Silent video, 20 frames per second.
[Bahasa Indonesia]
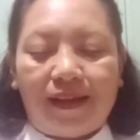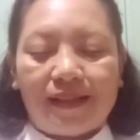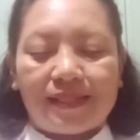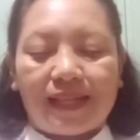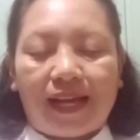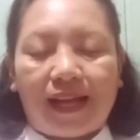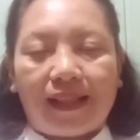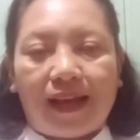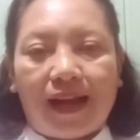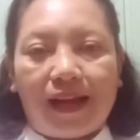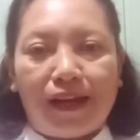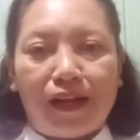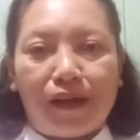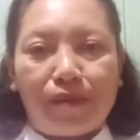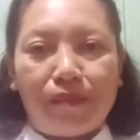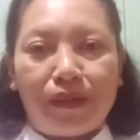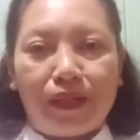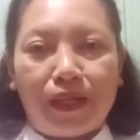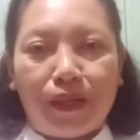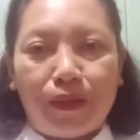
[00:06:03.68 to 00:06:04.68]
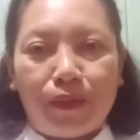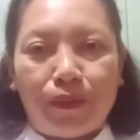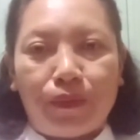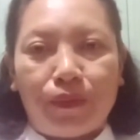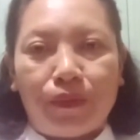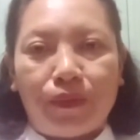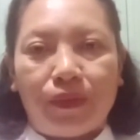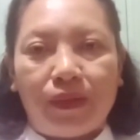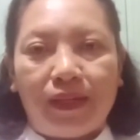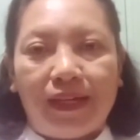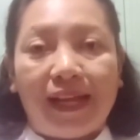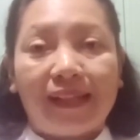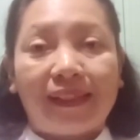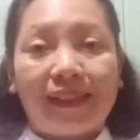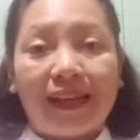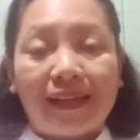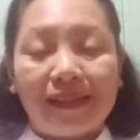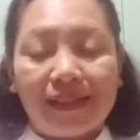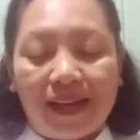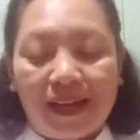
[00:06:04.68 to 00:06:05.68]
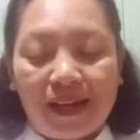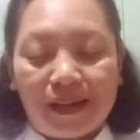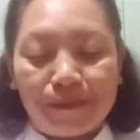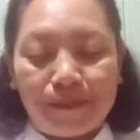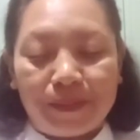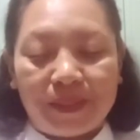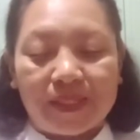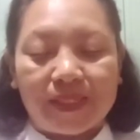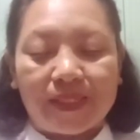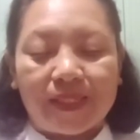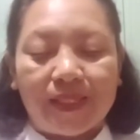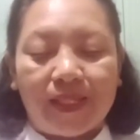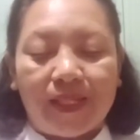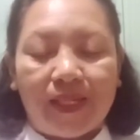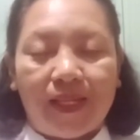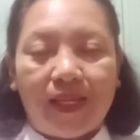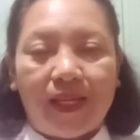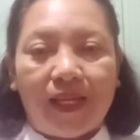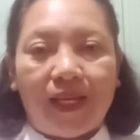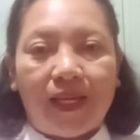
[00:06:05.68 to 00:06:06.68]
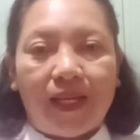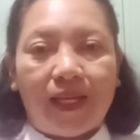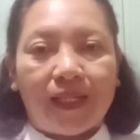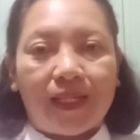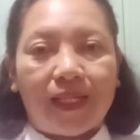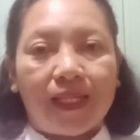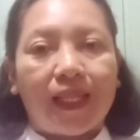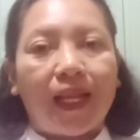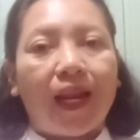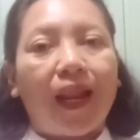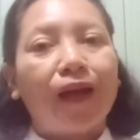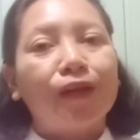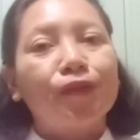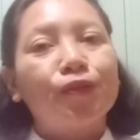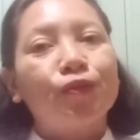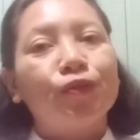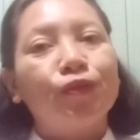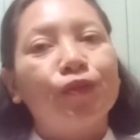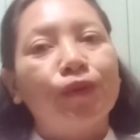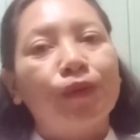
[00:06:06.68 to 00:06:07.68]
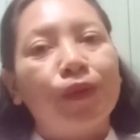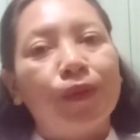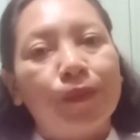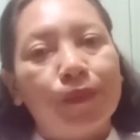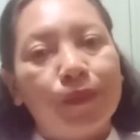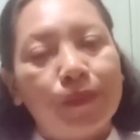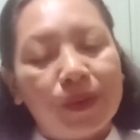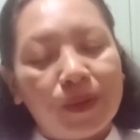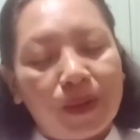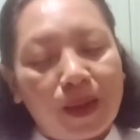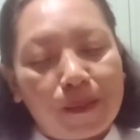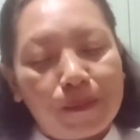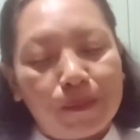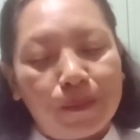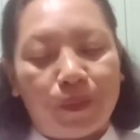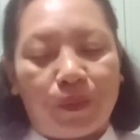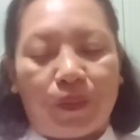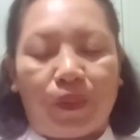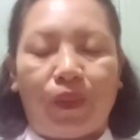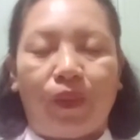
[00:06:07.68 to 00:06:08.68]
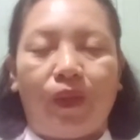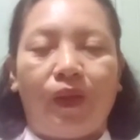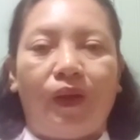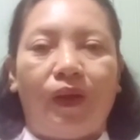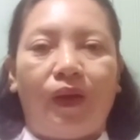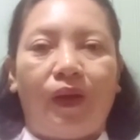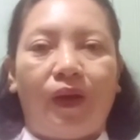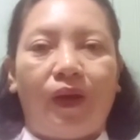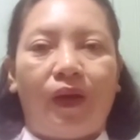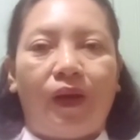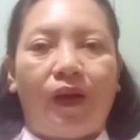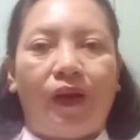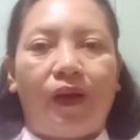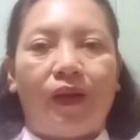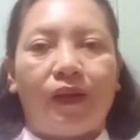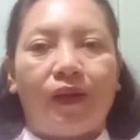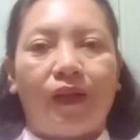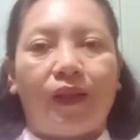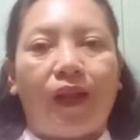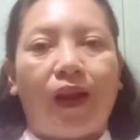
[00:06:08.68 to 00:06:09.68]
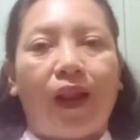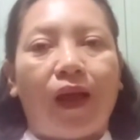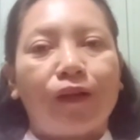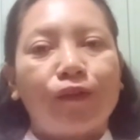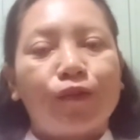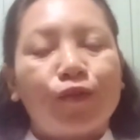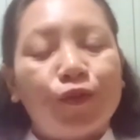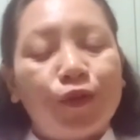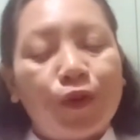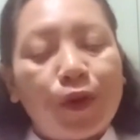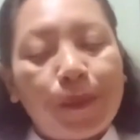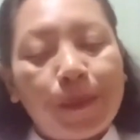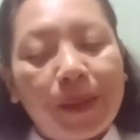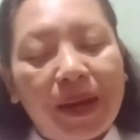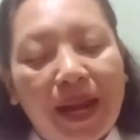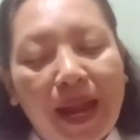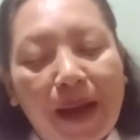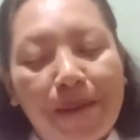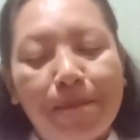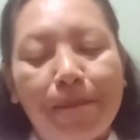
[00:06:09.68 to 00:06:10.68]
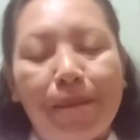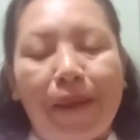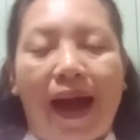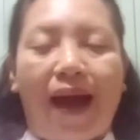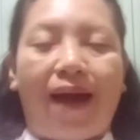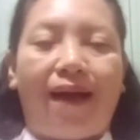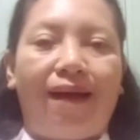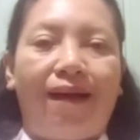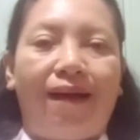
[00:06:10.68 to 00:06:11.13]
saat anak mengeluh datanya habis, kita langsung menyambut. Kita langsung menambah.